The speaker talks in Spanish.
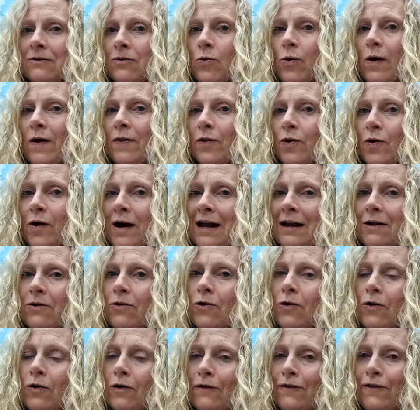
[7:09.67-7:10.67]
cuando
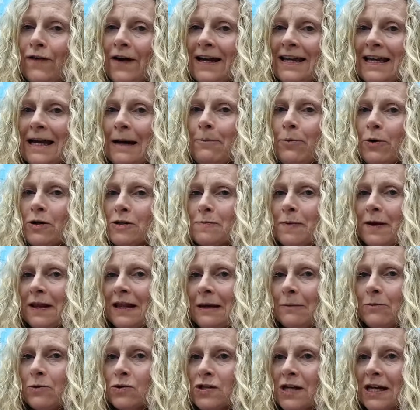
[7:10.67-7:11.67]
algo falla, pues
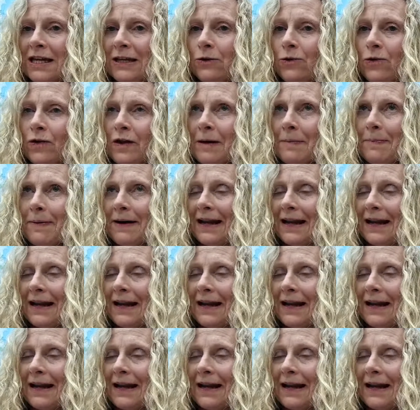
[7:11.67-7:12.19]
pedimos ayuda